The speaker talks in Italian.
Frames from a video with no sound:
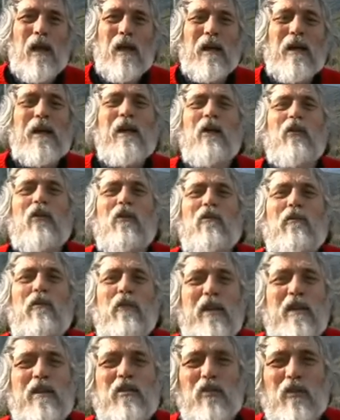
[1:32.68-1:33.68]
rio
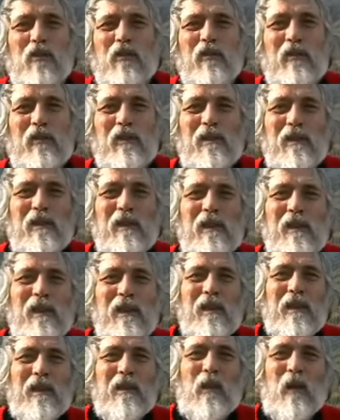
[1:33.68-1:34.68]
confesso,
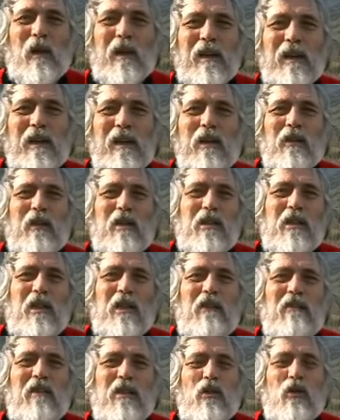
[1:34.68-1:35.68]
quel rio che si
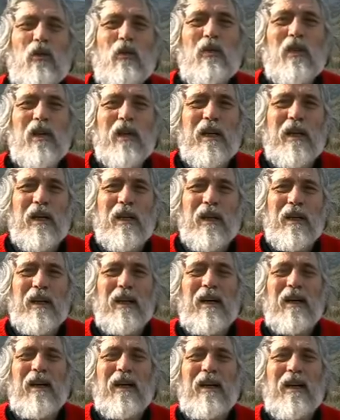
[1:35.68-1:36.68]
deve aggiungere
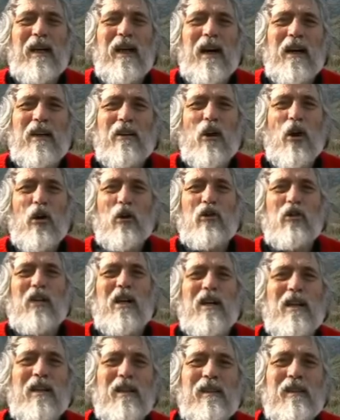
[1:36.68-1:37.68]
alla
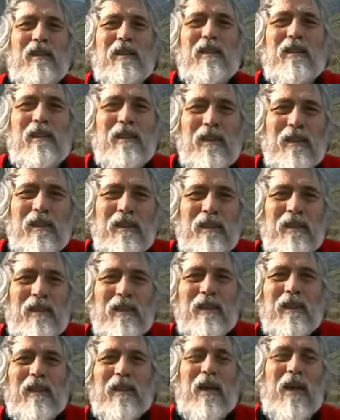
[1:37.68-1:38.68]
rosa,
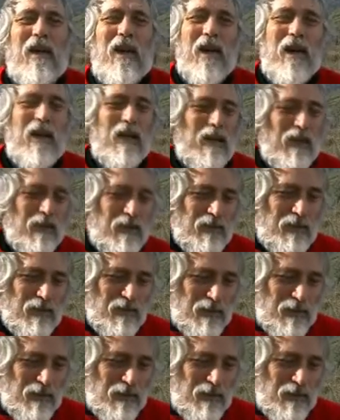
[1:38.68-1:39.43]
che è